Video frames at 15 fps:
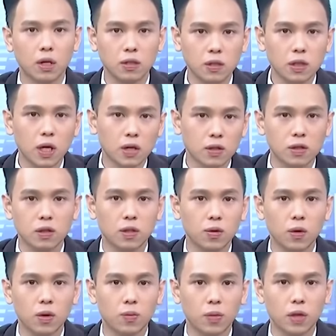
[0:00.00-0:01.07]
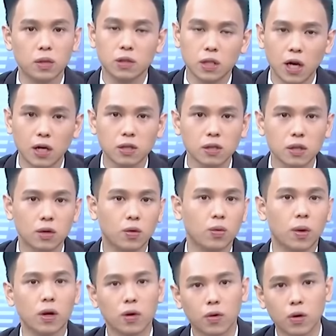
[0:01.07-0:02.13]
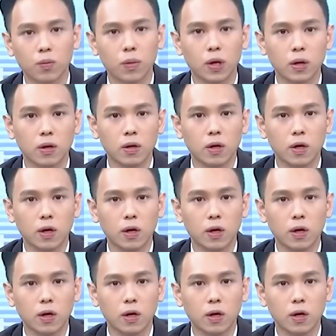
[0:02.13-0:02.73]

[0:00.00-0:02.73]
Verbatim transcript: 市场资金会变，强势的股票也会变，